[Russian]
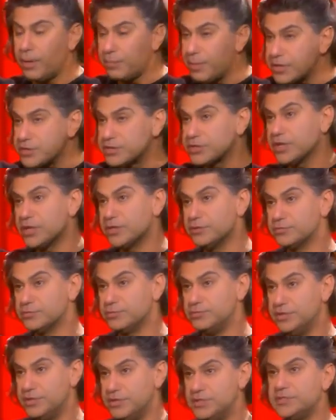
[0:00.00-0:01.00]
Обожаю
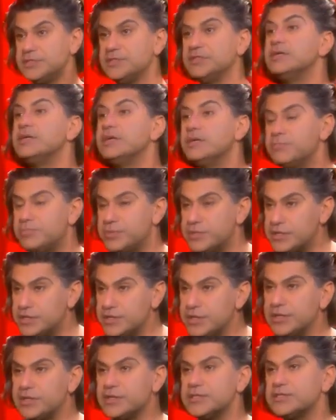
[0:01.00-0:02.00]
в Тбилиси
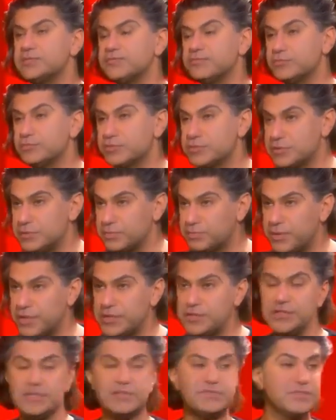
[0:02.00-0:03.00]
приехать, вкусно
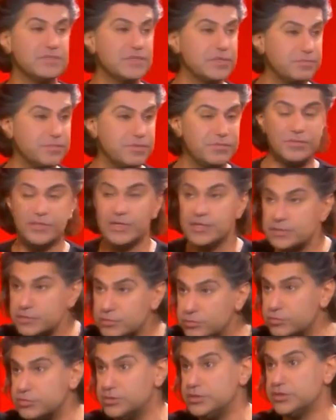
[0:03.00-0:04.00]
поесть, всех
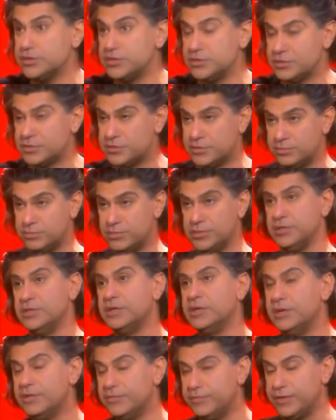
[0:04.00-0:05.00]
повидать и уехать к себе
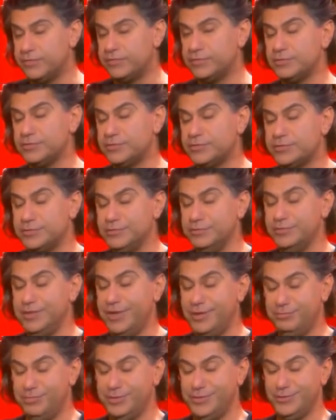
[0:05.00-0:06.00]
на Фрунзенскую
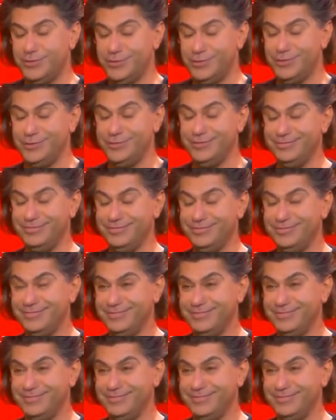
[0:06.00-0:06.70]
набережную.